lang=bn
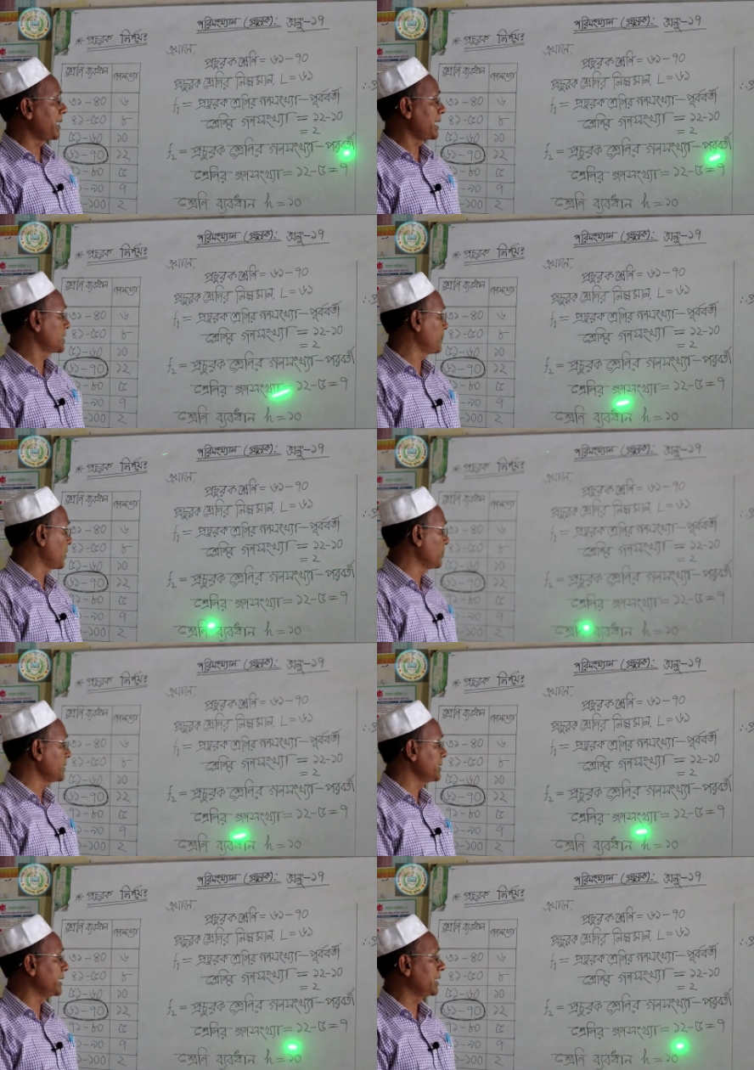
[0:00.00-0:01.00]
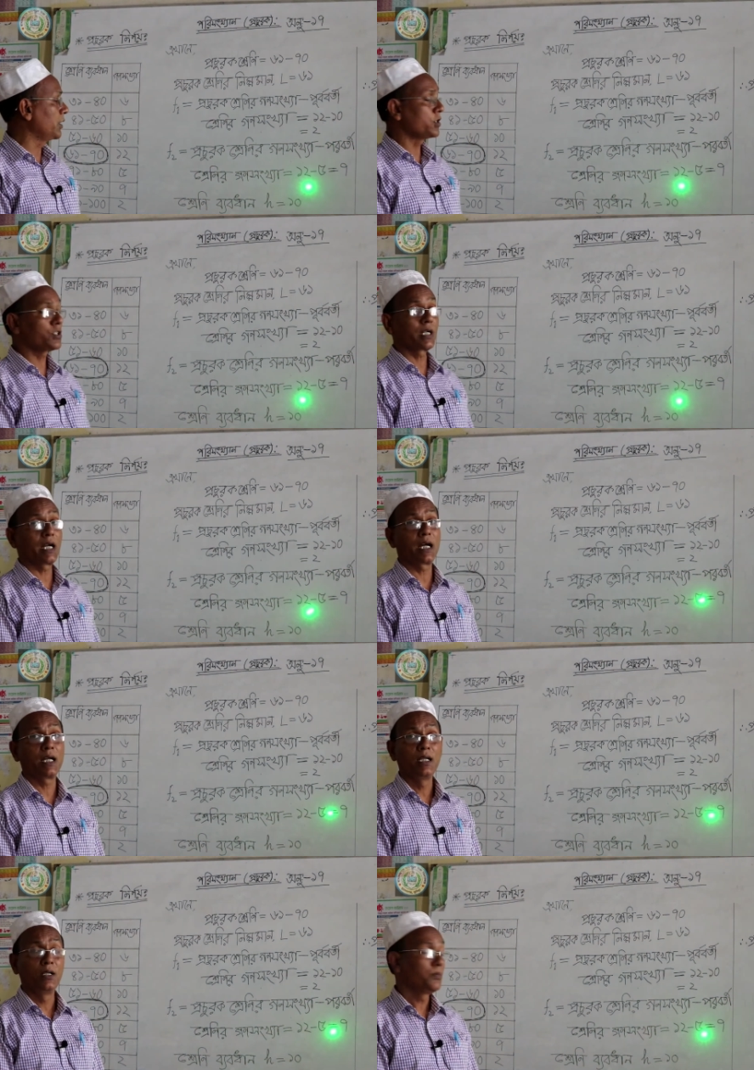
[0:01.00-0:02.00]
মাইনাস পরবর্তী শ্রেণীর গণসংখ্যা
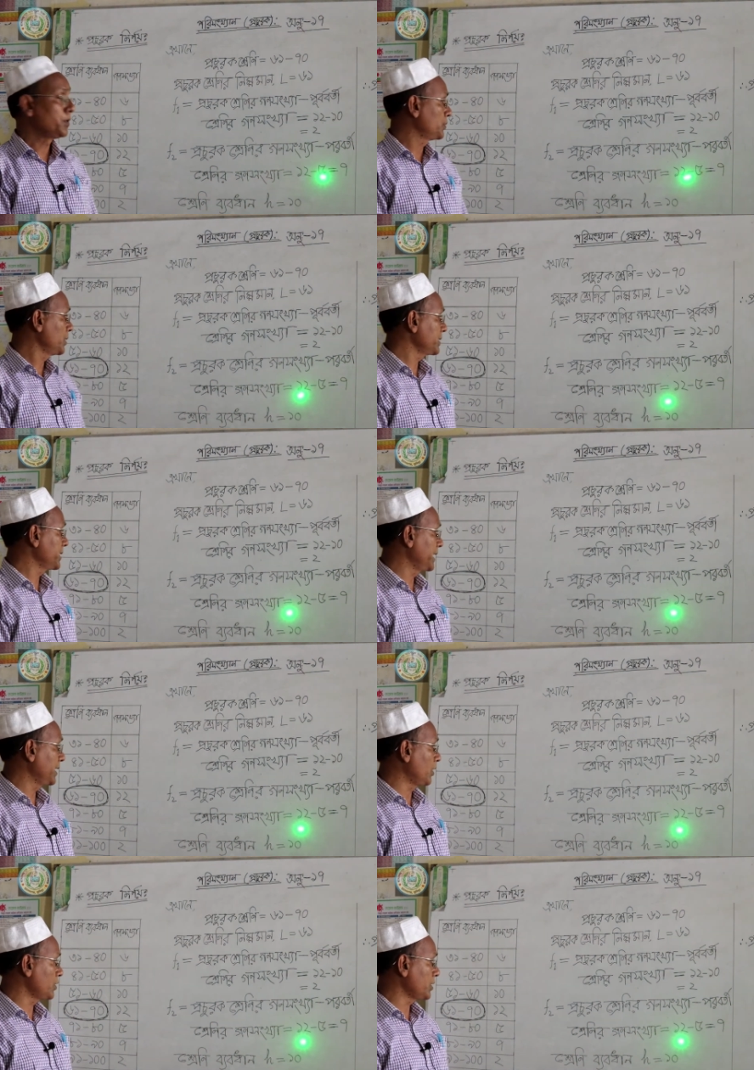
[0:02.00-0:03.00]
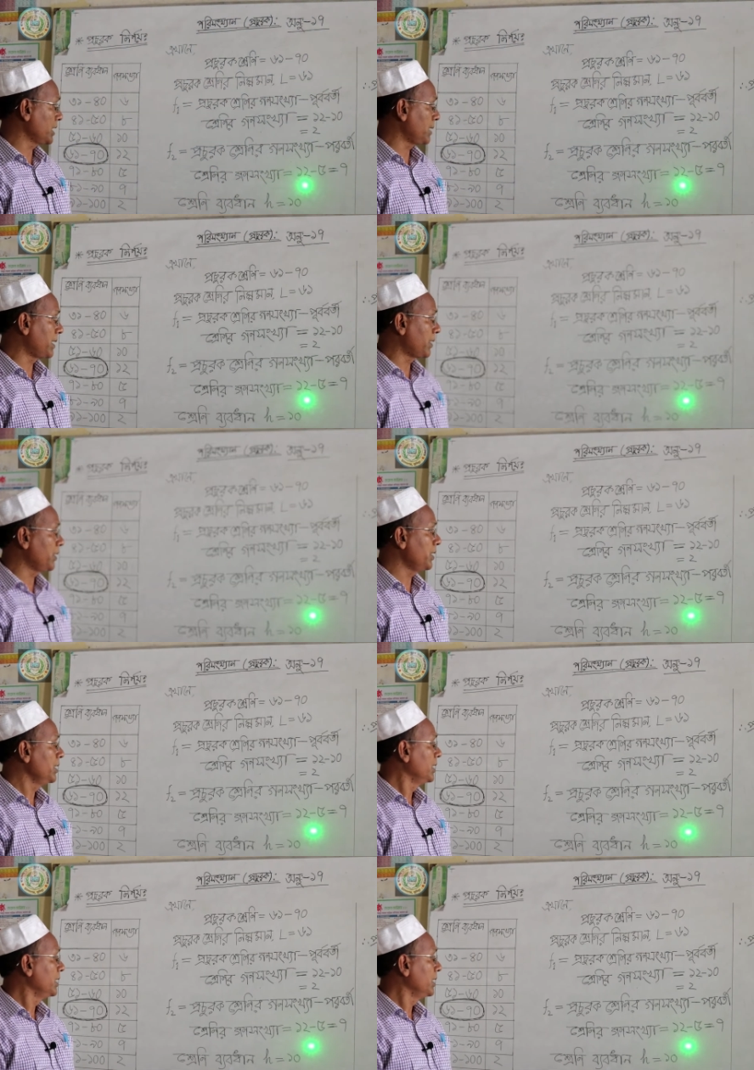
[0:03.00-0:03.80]
প্রচুরক শ্রেণীর গণসংখ্যা বারো